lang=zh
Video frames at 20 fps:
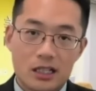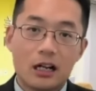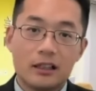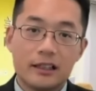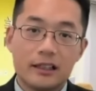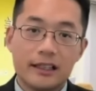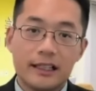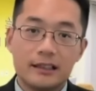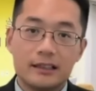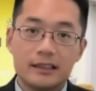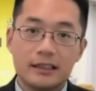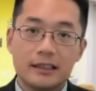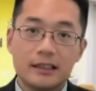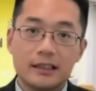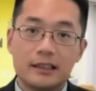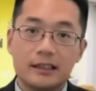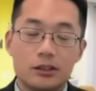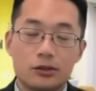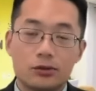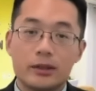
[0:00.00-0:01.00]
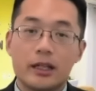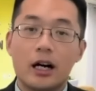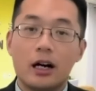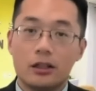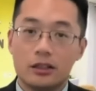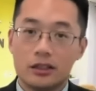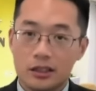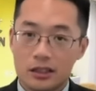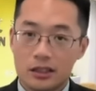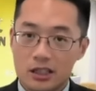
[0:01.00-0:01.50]
十二年级，你最
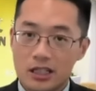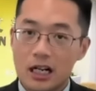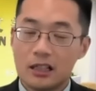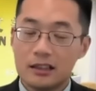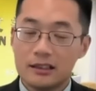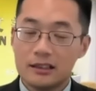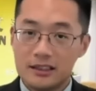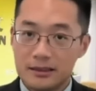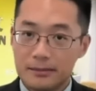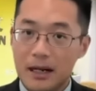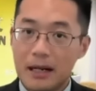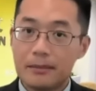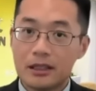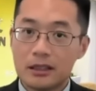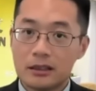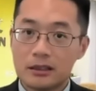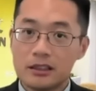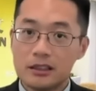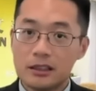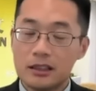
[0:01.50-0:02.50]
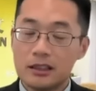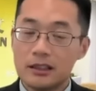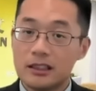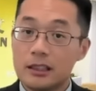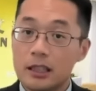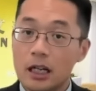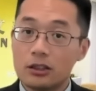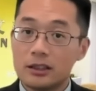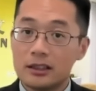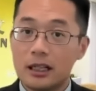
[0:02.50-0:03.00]
好能上个七八门课。
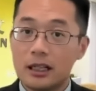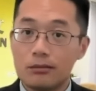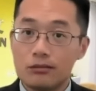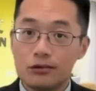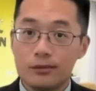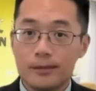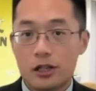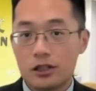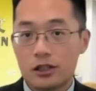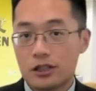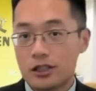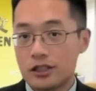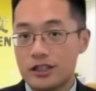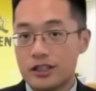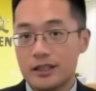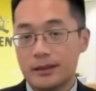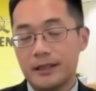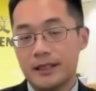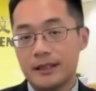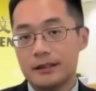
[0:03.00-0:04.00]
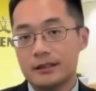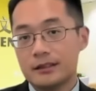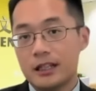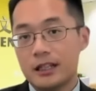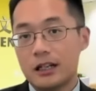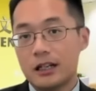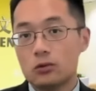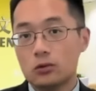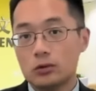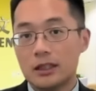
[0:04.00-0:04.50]
你要想目标是 G P A
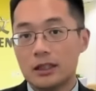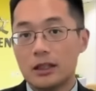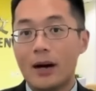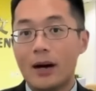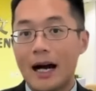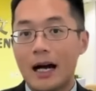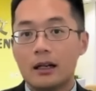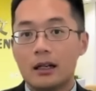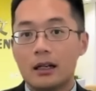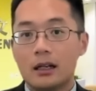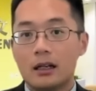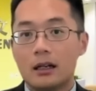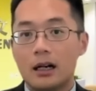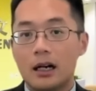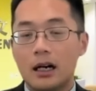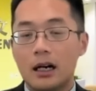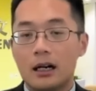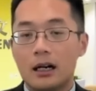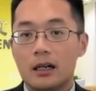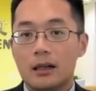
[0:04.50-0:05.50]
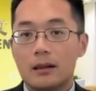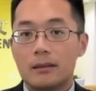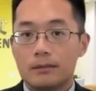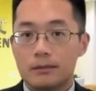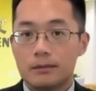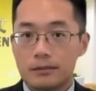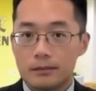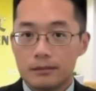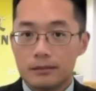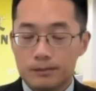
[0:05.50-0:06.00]
四点五的话，啊，
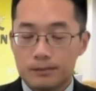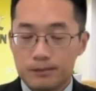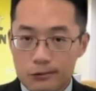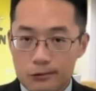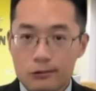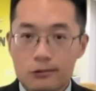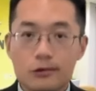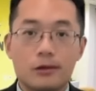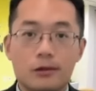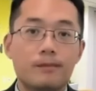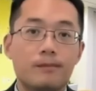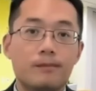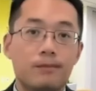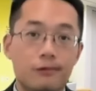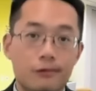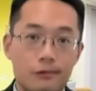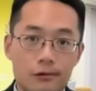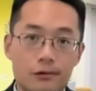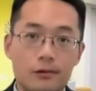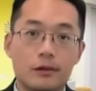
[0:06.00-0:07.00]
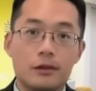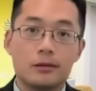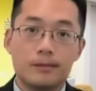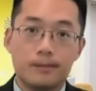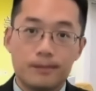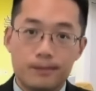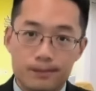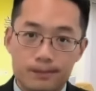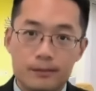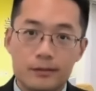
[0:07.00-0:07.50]
不不，
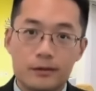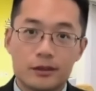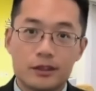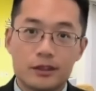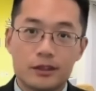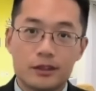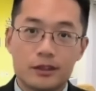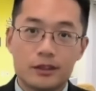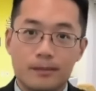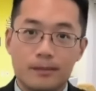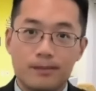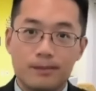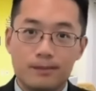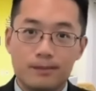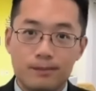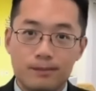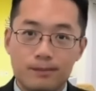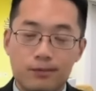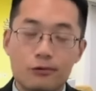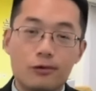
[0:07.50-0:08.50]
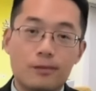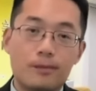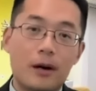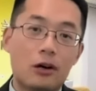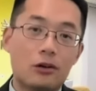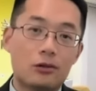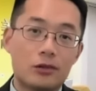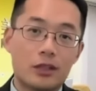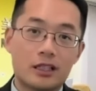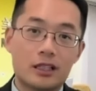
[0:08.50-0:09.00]
这这个不
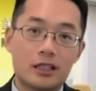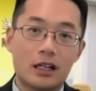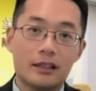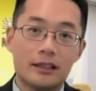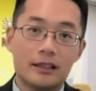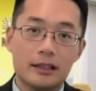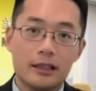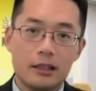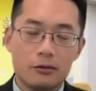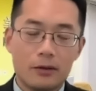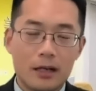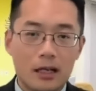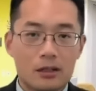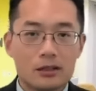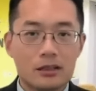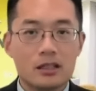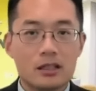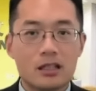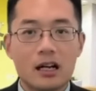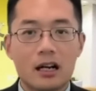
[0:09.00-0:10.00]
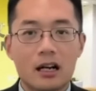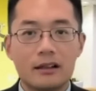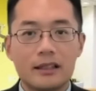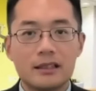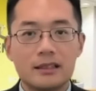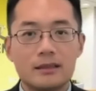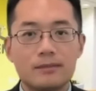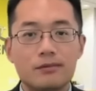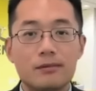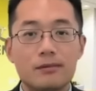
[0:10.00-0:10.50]
包括十二年。哎，万老师，十二
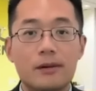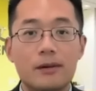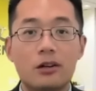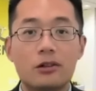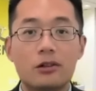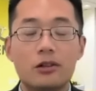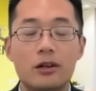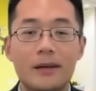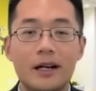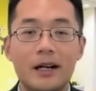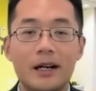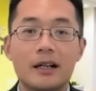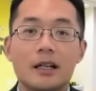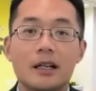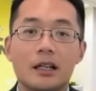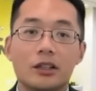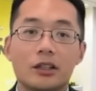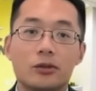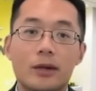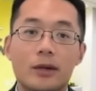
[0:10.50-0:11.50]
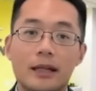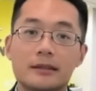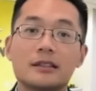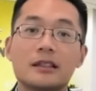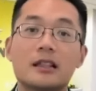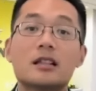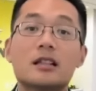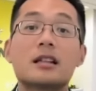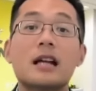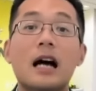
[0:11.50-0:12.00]
年级不包括吗？
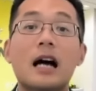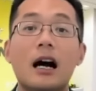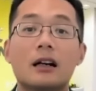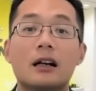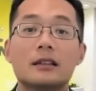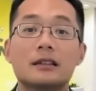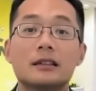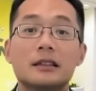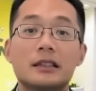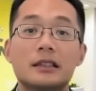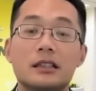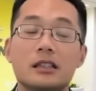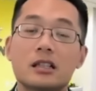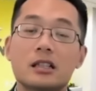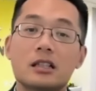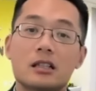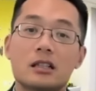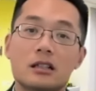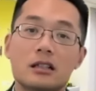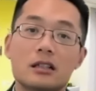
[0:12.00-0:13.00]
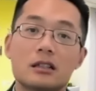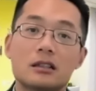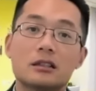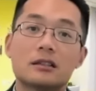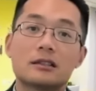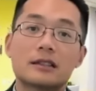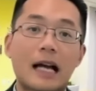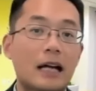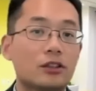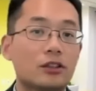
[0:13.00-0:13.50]
原则上，其
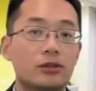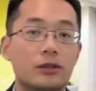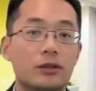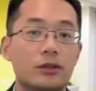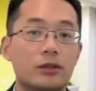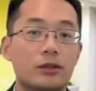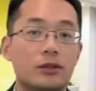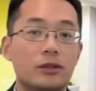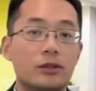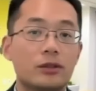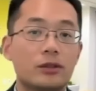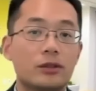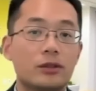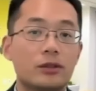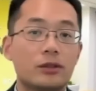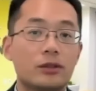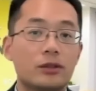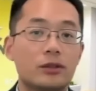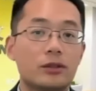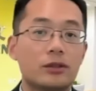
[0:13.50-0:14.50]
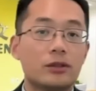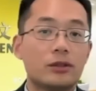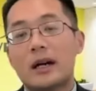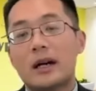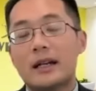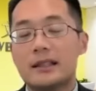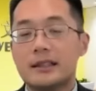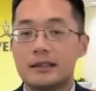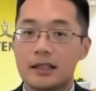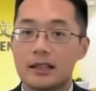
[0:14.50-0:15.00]
实大学生
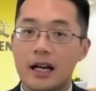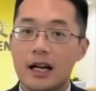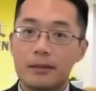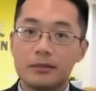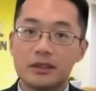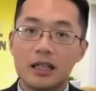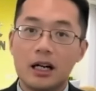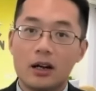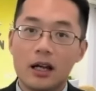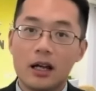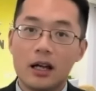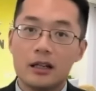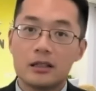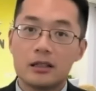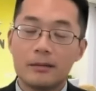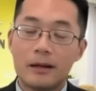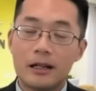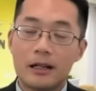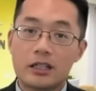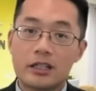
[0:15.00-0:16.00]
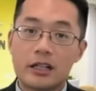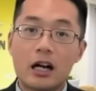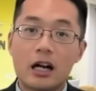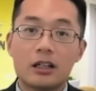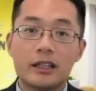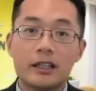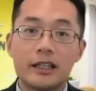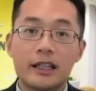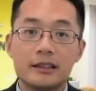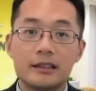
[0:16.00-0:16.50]
观已经看不到了，是吧？十
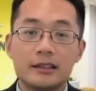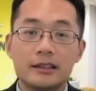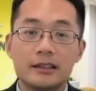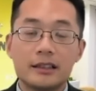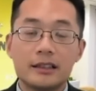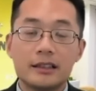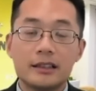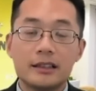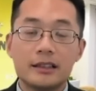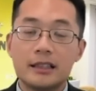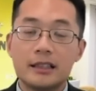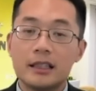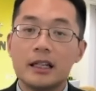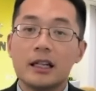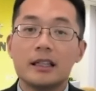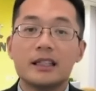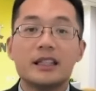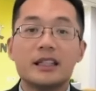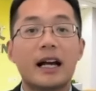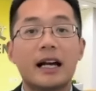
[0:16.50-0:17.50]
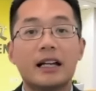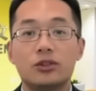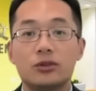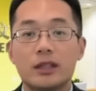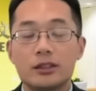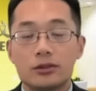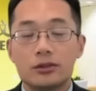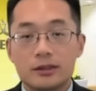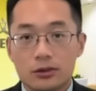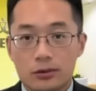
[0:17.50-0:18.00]
二年级一开学
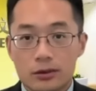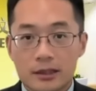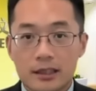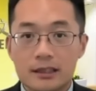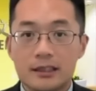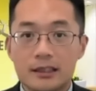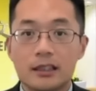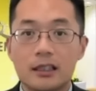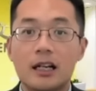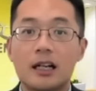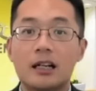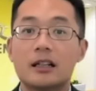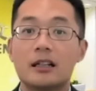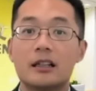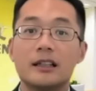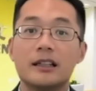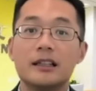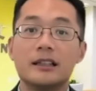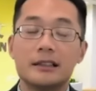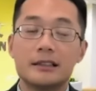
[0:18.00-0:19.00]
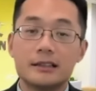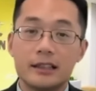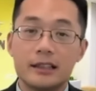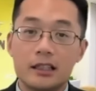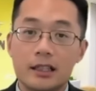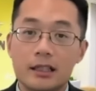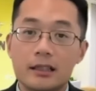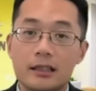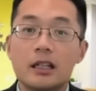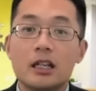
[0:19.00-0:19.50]
就进入申请了，Early
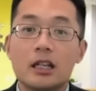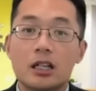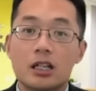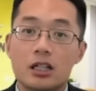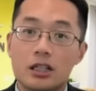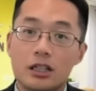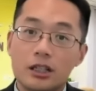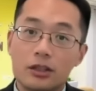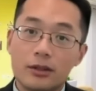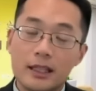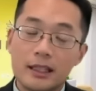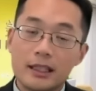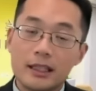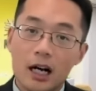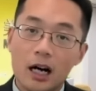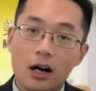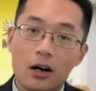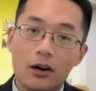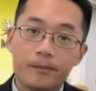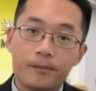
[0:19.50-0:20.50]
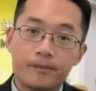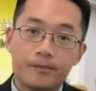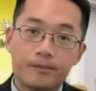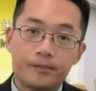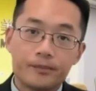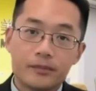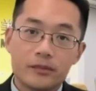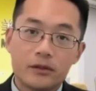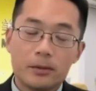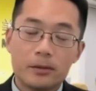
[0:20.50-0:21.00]
Decision 十一月一号，
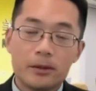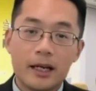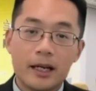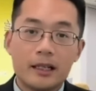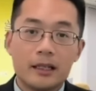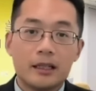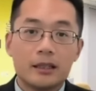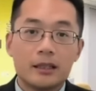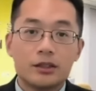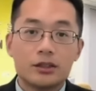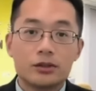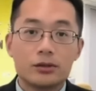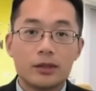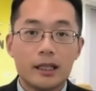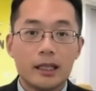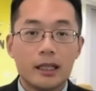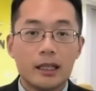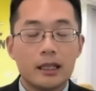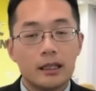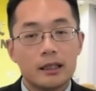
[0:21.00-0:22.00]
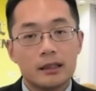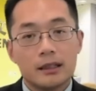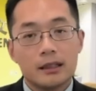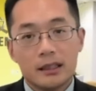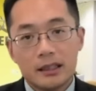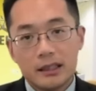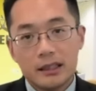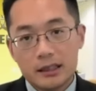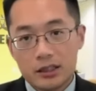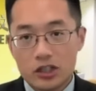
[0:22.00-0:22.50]
对不对？所以，
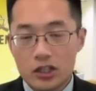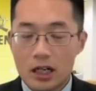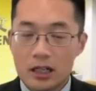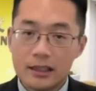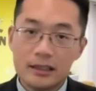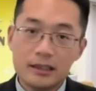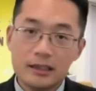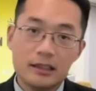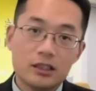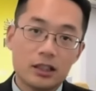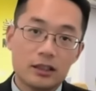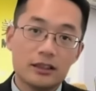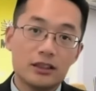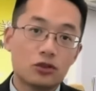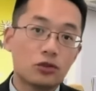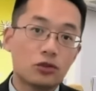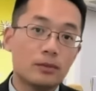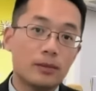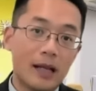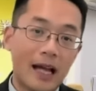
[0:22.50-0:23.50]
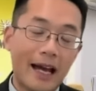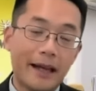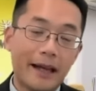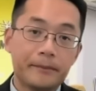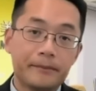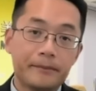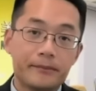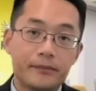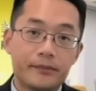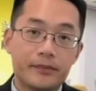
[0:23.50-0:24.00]
那你十二年级成绩出不
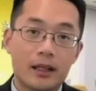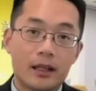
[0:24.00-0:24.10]
来